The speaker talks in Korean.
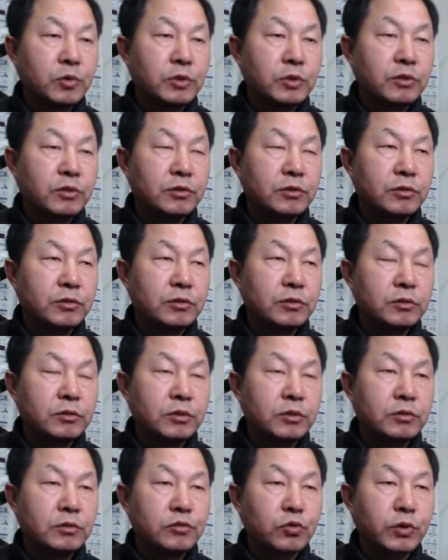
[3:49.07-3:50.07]
뭐 이런
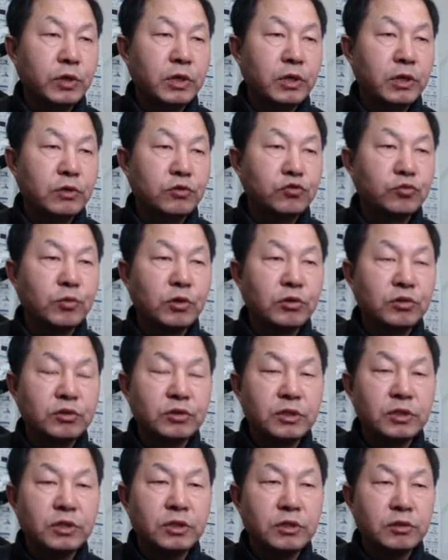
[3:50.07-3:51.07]
이제 조개
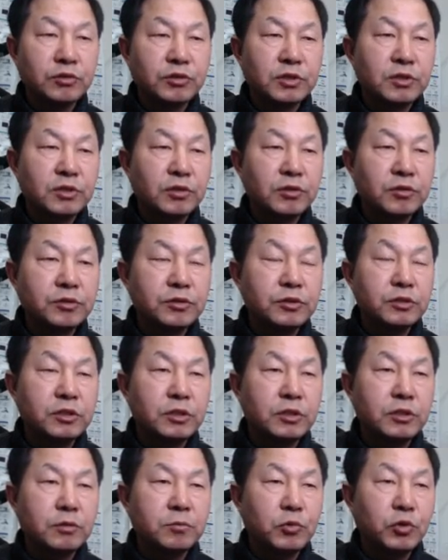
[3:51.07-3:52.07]
구멍들이 어떻게
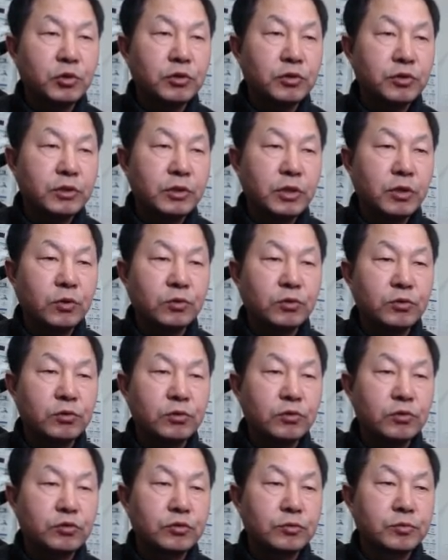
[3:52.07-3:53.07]
생겼는지 뭐 이런
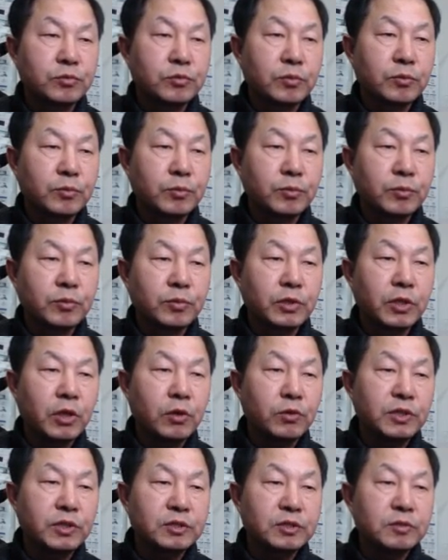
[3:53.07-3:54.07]
내용들도 좀
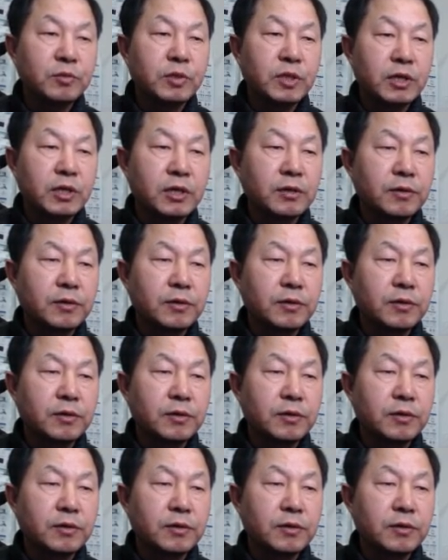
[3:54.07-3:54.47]
내용이 있습니다.